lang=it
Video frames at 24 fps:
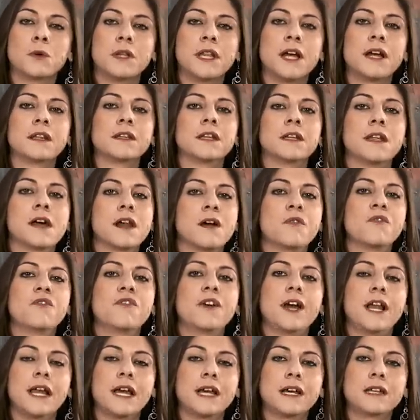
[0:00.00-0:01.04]
guidata da
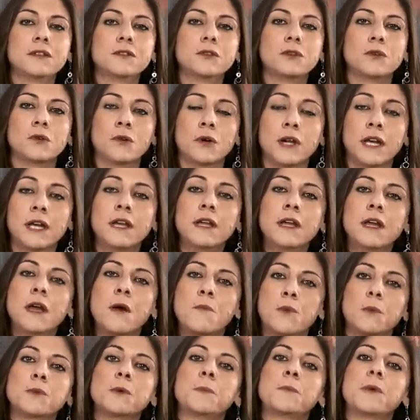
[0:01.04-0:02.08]
Raffaele Cantone,
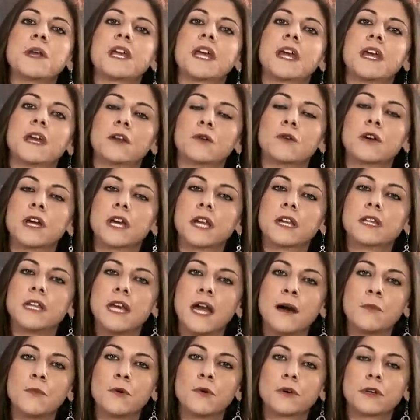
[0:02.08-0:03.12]
proprio perché noi
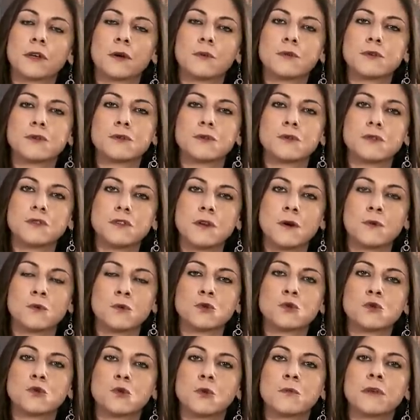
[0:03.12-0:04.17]
crediamo che questo sia
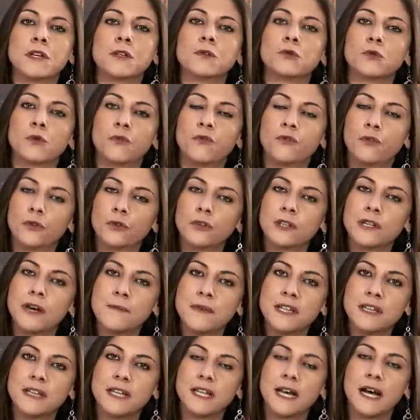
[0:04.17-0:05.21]
uno strumento
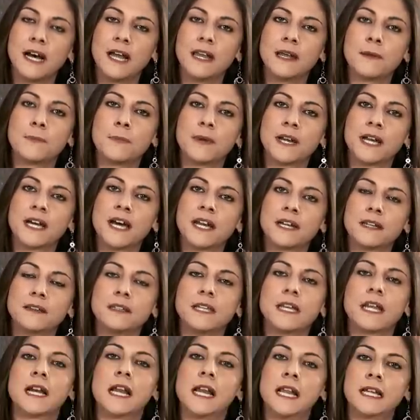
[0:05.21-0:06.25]
fondamentale per
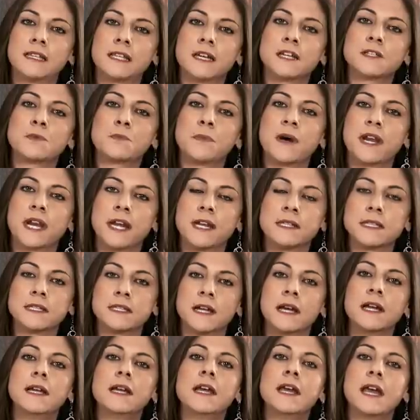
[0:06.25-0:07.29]
garantire la
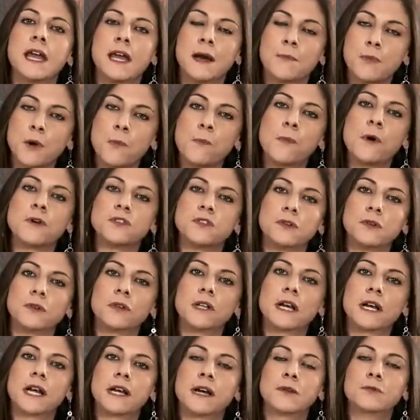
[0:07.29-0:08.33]
trasparenza. E a
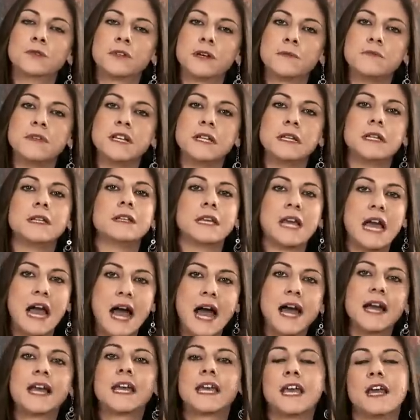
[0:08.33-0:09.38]
proposito d'accountability,
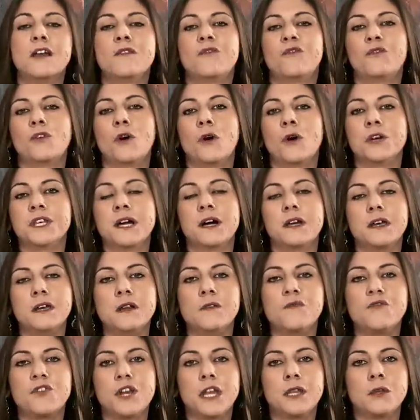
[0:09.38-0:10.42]
anche il FOIA,
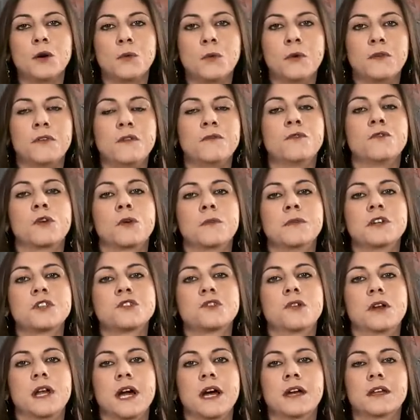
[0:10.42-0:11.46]
il Freedom of
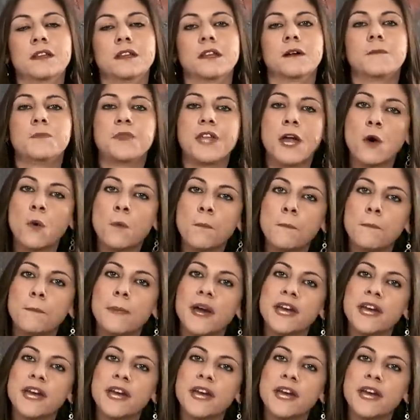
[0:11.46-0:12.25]
Information Act, è un